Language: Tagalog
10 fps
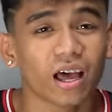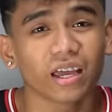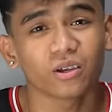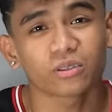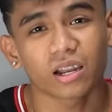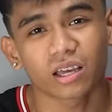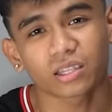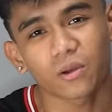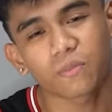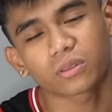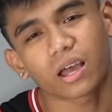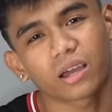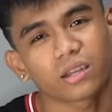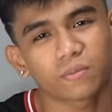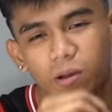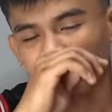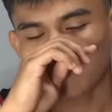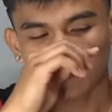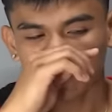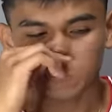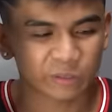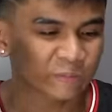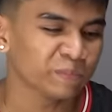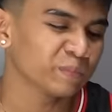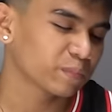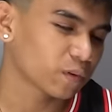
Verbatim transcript: Wala, ayaw talaga tayo patangin ng mga... Kaya John Red,